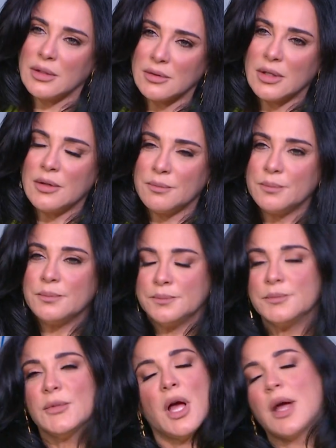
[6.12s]
في
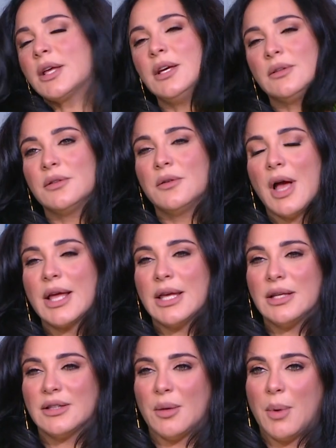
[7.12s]
حينها أكيد. هل هل أكيد
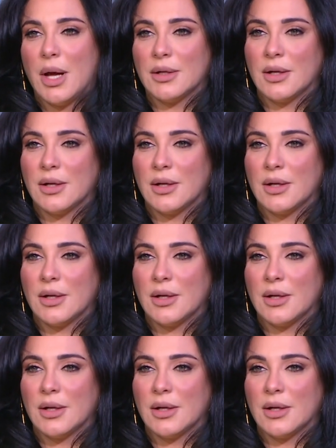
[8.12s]
الانتقادات طبعاً. دي